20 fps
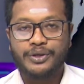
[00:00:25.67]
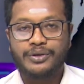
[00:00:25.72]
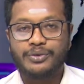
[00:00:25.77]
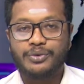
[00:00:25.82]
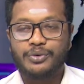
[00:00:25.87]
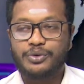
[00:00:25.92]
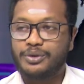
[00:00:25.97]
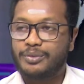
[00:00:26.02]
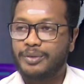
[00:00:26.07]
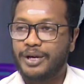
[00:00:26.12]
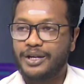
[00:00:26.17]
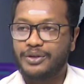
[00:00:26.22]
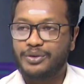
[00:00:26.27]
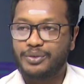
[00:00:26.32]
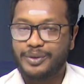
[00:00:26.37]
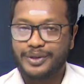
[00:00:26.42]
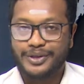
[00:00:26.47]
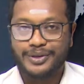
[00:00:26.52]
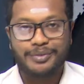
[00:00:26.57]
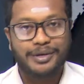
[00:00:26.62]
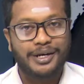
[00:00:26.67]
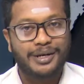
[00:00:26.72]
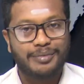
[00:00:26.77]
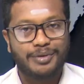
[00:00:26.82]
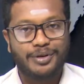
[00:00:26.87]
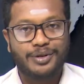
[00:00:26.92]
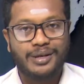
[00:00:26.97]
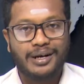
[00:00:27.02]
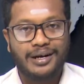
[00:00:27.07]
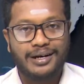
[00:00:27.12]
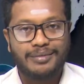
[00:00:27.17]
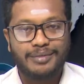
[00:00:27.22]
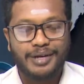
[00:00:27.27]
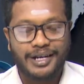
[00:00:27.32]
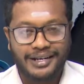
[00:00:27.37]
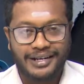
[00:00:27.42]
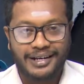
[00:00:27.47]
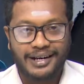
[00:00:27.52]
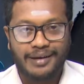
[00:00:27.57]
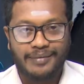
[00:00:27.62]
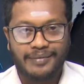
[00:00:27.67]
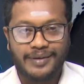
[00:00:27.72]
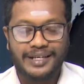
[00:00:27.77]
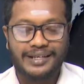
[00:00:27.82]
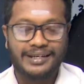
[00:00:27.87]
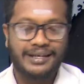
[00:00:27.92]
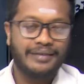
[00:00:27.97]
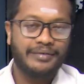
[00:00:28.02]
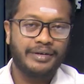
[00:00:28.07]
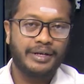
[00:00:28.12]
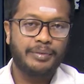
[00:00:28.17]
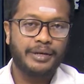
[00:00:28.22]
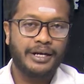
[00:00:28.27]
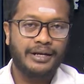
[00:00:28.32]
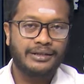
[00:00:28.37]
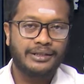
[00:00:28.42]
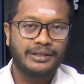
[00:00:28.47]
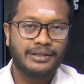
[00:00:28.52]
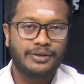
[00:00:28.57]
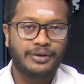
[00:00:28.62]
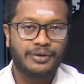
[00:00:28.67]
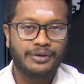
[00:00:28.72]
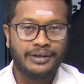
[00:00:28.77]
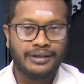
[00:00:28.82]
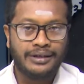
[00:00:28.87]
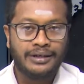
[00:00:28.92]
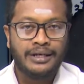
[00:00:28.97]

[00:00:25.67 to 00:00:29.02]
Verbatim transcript: சந்தோஷமான சுவீட்சமான பொழுதாக மாற எல்லாம் இல்லை இறைவனை பிரார்த்தித்துக் கொண்டு